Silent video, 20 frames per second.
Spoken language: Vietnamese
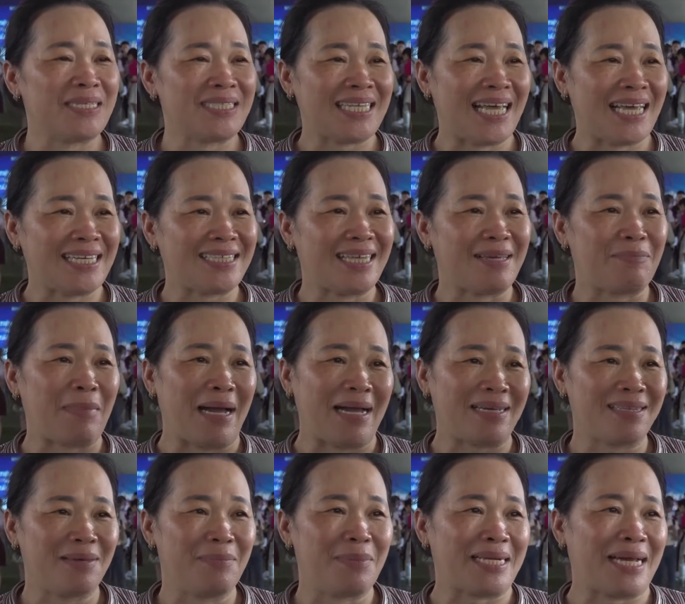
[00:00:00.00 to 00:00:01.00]
mình xài tiền
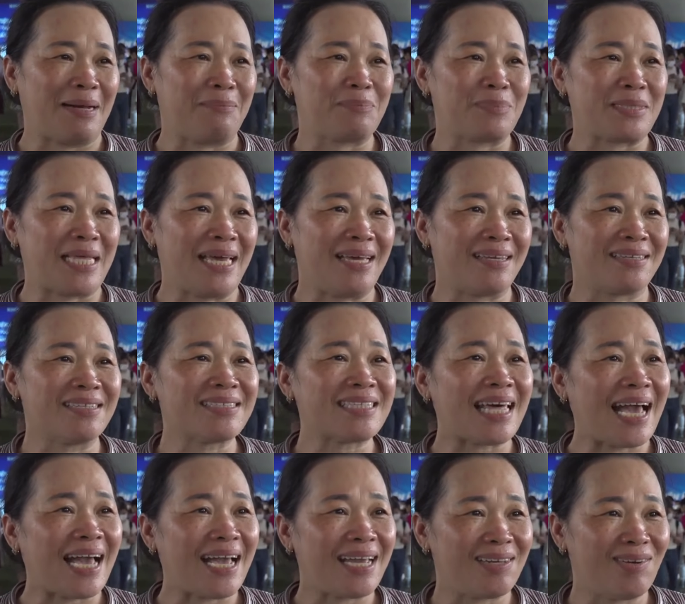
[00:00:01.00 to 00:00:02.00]
mặt thì mình cầm tiền trên
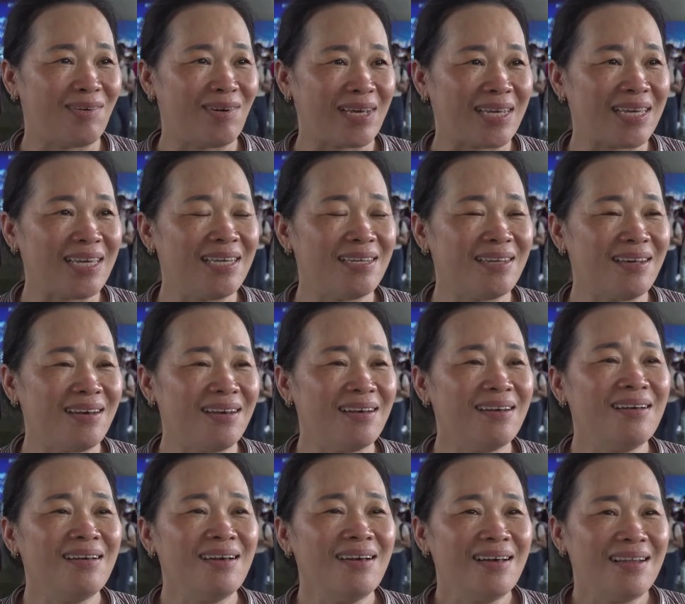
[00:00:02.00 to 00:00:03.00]
tay rồi này kia nó
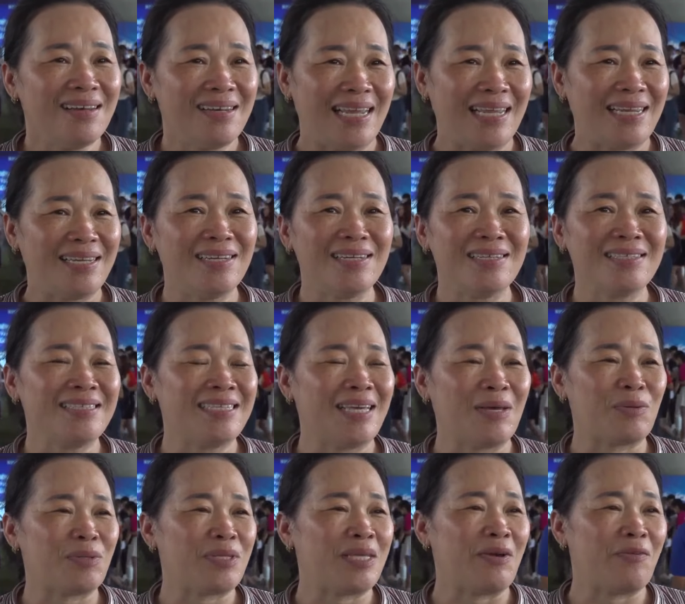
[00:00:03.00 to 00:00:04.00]
lại
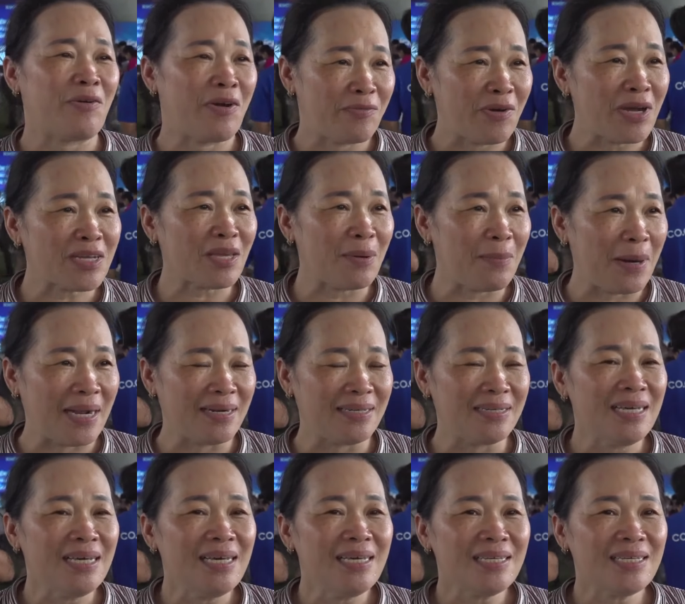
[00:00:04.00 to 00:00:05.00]
nhiều nhiều hiệu thức cho mình
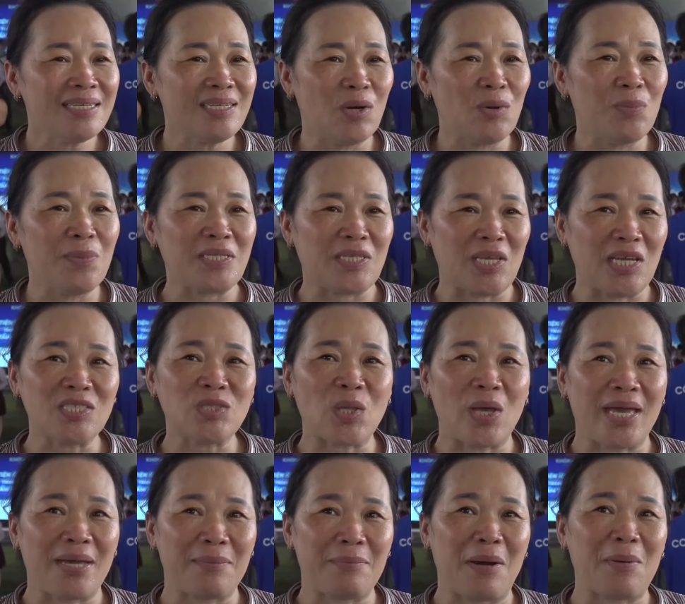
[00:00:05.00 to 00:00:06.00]
ví dụ mình chuyển
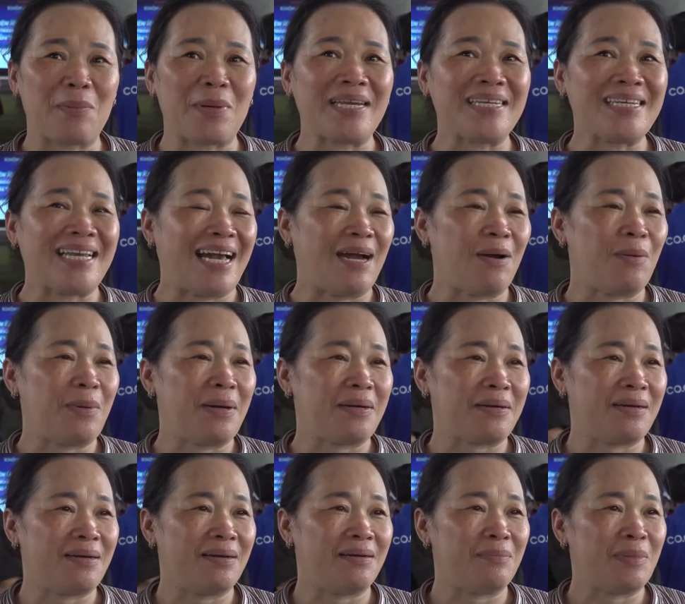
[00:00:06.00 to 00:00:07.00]
tiền bằng cách nào
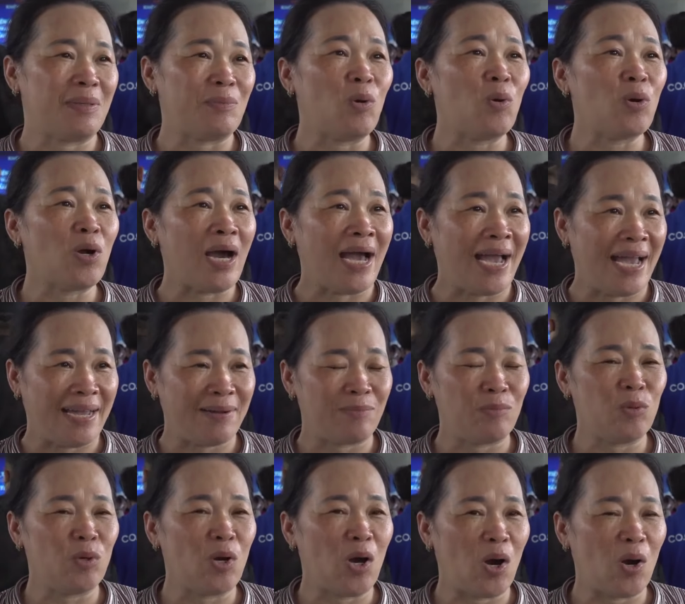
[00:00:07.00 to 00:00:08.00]
bằng à, mình mua
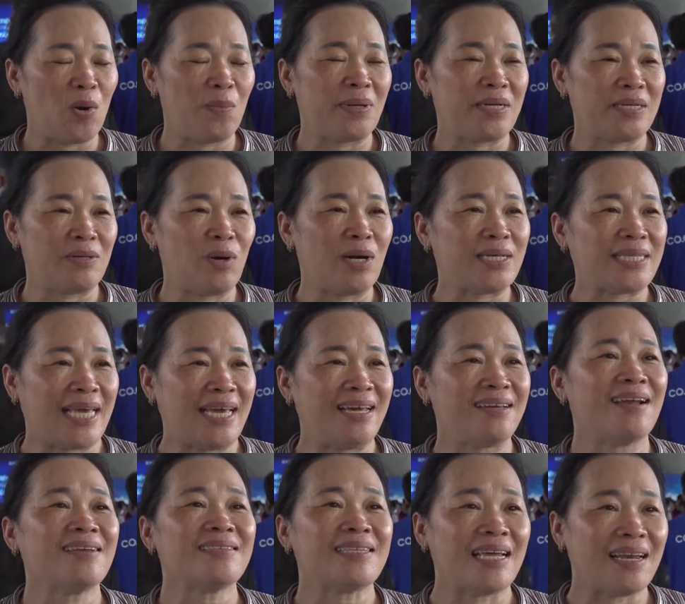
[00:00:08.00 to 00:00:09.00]
hàng mua đồ mình qua
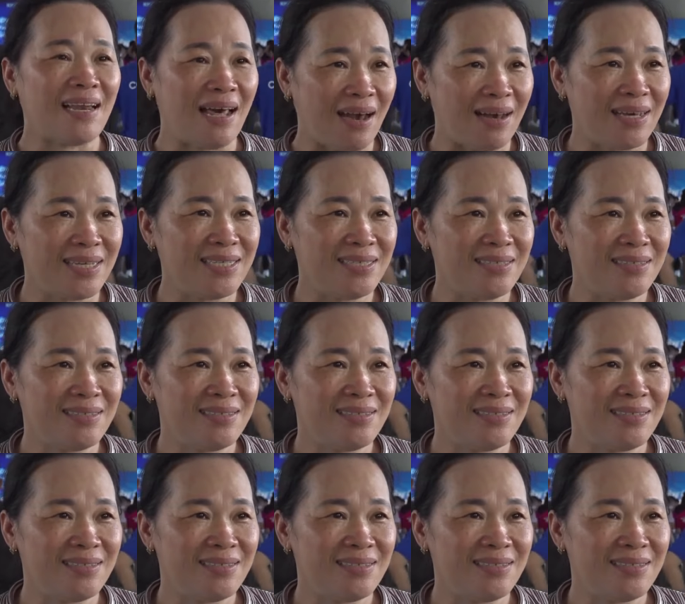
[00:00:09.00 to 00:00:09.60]
thẻ rất tiện lợi